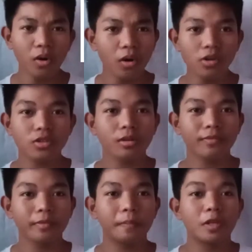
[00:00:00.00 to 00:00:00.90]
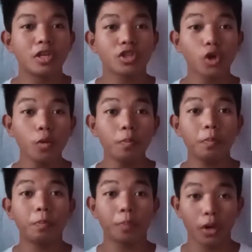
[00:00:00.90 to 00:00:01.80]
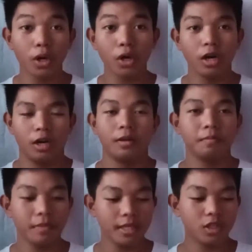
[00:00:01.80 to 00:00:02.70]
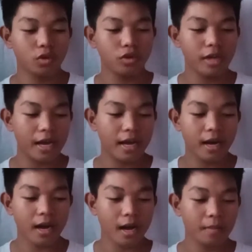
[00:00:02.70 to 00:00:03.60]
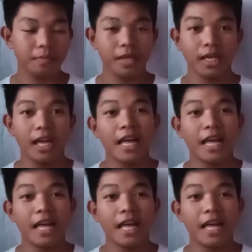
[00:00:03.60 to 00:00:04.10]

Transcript: Oo, so, so per miss ko na ang camping.